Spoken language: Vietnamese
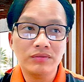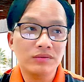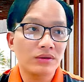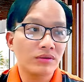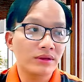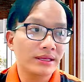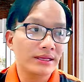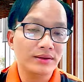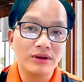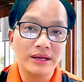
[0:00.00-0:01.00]
đâu có
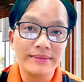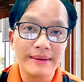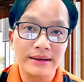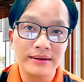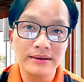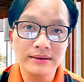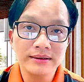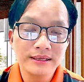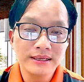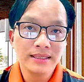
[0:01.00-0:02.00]
gì tụi nó kiếm ăn nữa
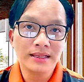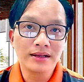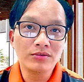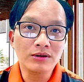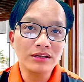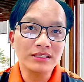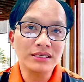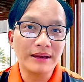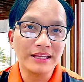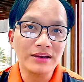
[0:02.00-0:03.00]
thì lúc đó nó sẽ
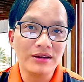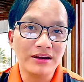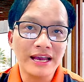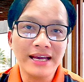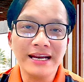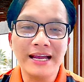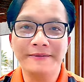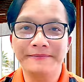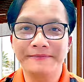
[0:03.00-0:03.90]
bày cái trò nó hát ra